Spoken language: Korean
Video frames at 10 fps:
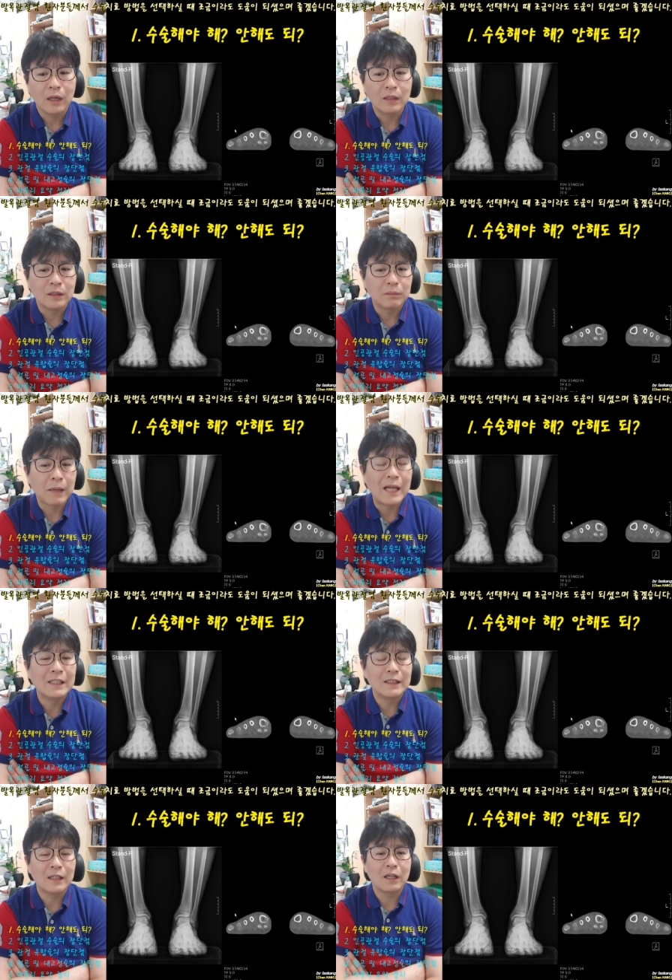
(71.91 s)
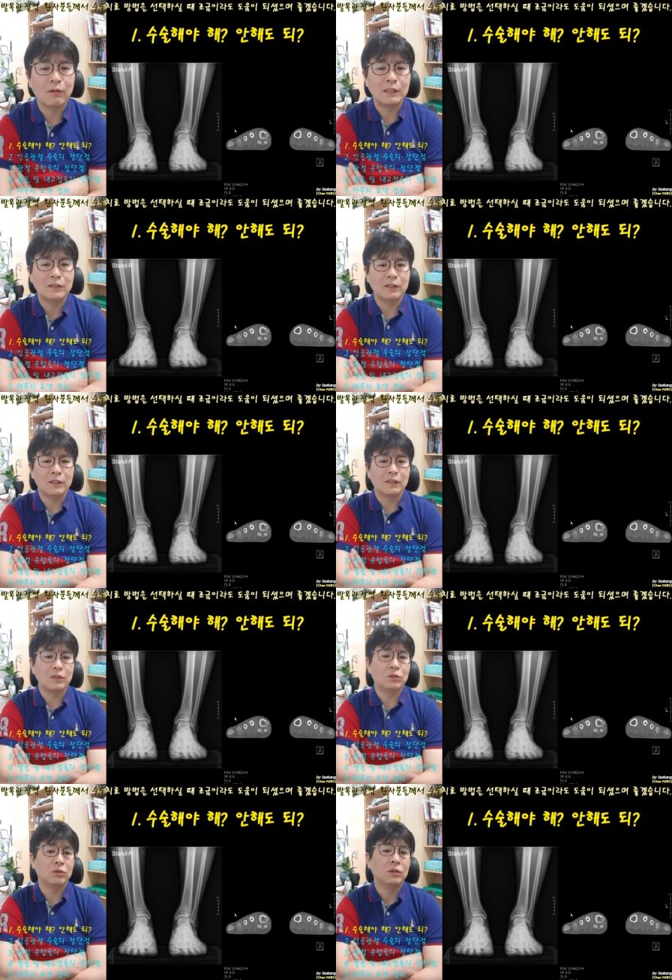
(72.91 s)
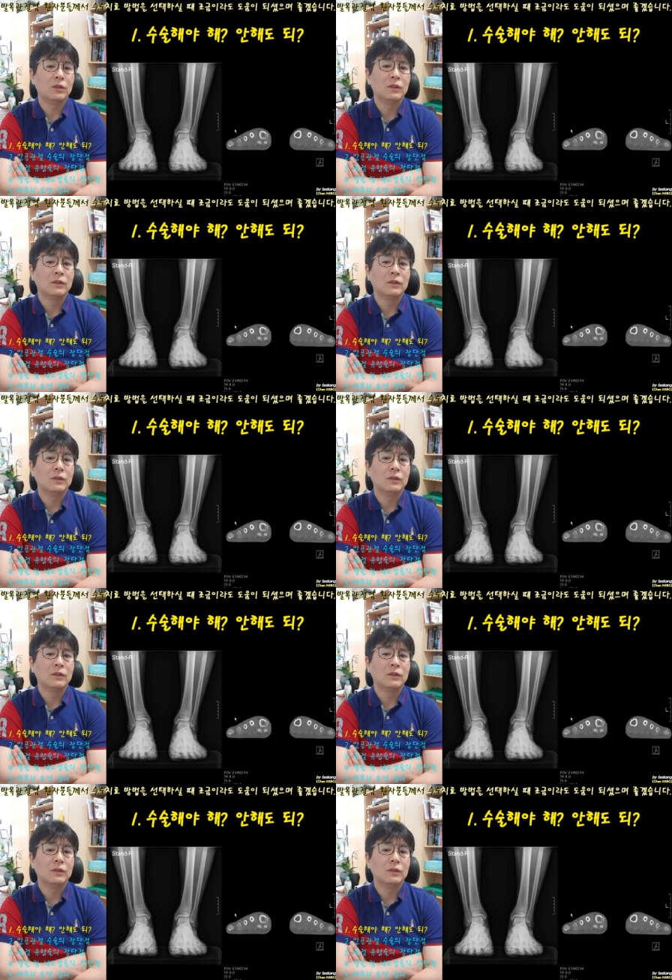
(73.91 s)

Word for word: 아직 반 이상의 관절이 그래도